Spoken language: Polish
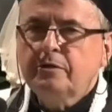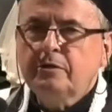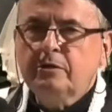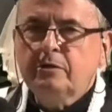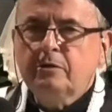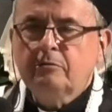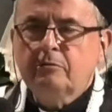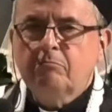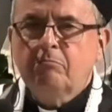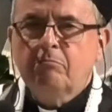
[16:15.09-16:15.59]

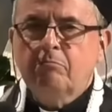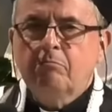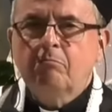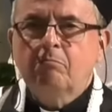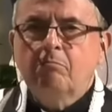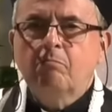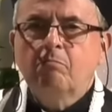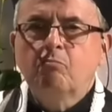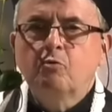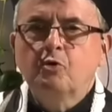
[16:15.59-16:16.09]
i
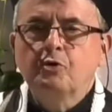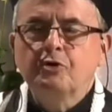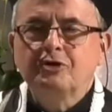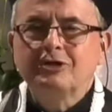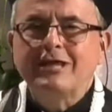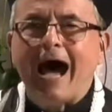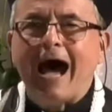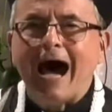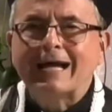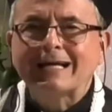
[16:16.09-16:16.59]

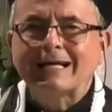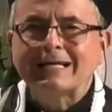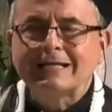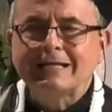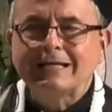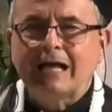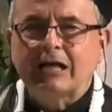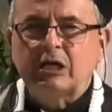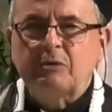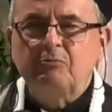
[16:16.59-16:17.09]
mój
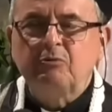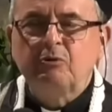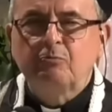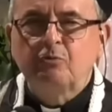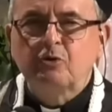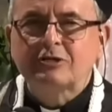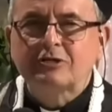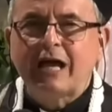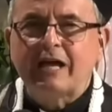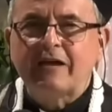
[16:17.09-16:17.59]
dar, jaki mi
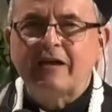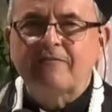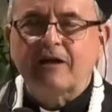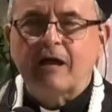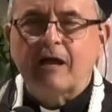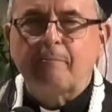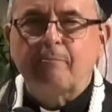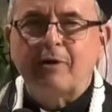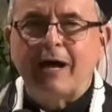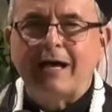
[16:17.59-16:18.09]
Bóg daje w
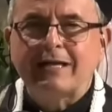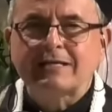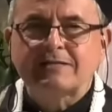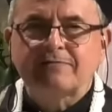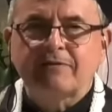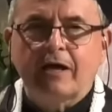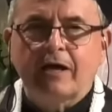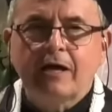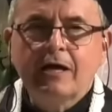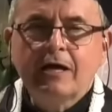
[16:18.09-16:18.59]

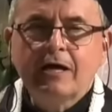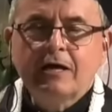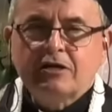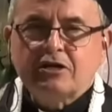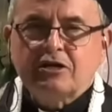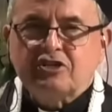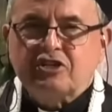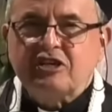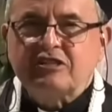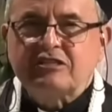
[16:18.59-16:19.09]
kapłaństwie,
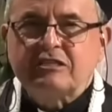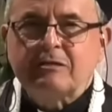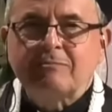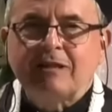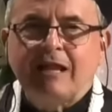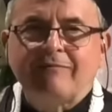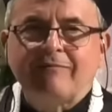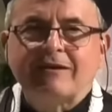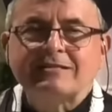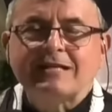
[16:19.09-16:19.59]
że
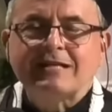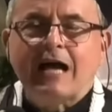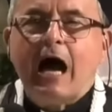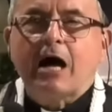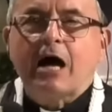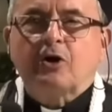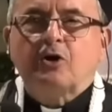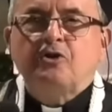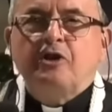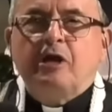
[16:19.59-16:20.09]
jestem dla was
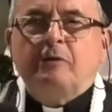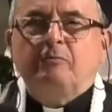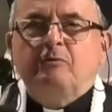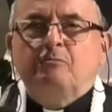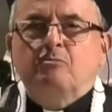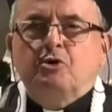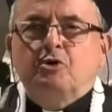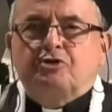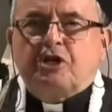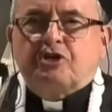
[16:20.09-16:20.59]
Aaronem
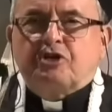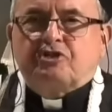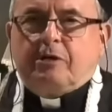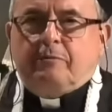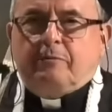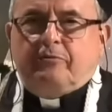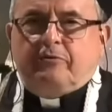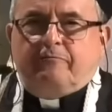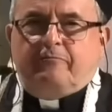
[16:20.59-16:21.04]
i Mojżeszem.